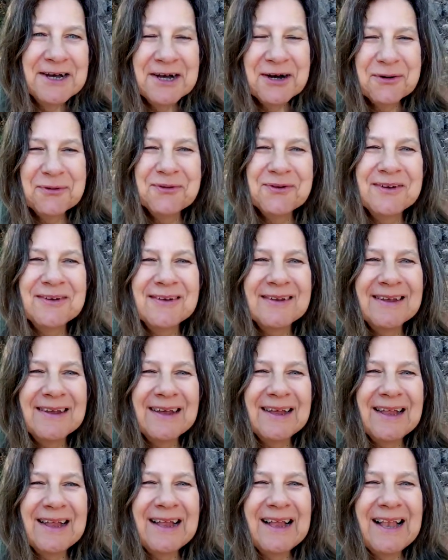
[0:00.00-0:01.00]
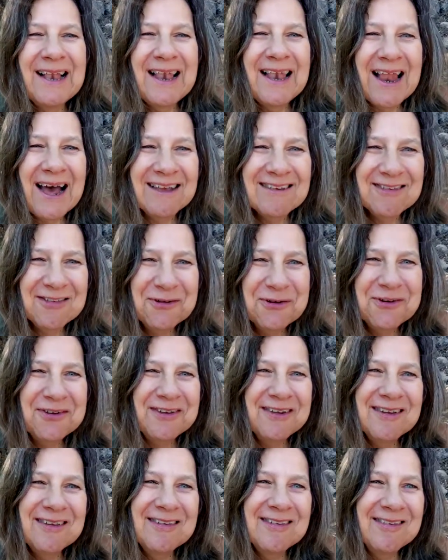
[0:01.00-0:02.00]
Und lasst euch
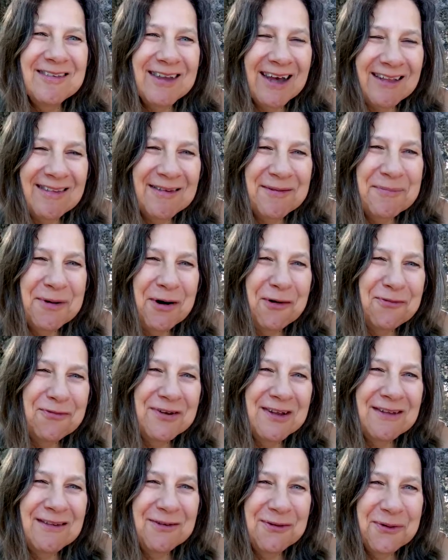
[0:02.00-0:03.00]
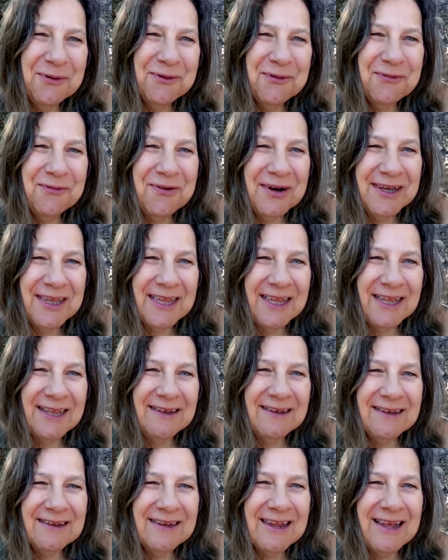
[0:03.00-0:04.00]
diesen Satz mal auf der Zunge
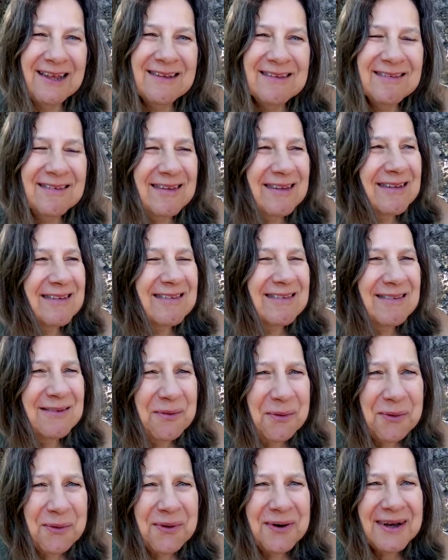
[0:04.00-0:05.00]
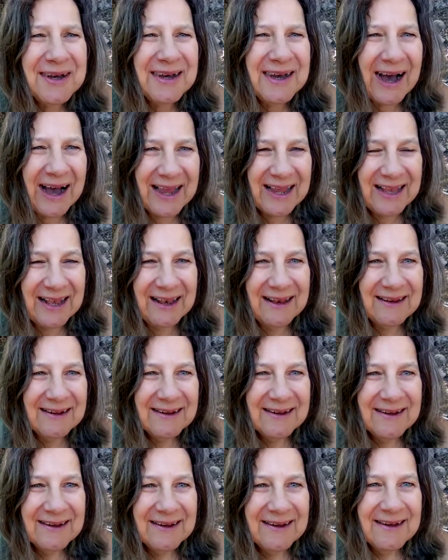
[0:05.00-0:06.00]
vergehen. Der ist so geil.
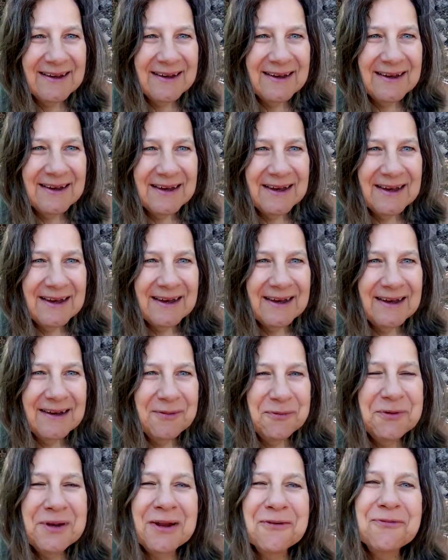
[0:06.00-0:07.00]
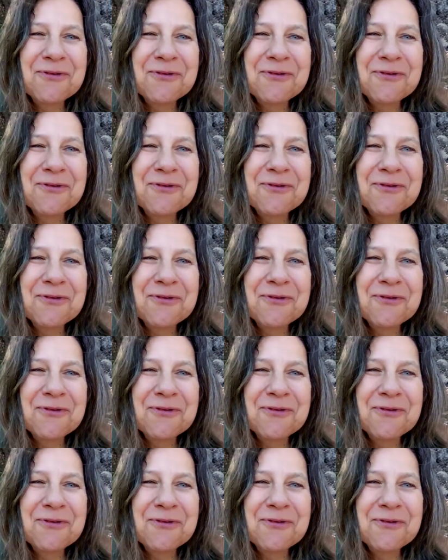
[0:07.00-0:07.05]
Und dann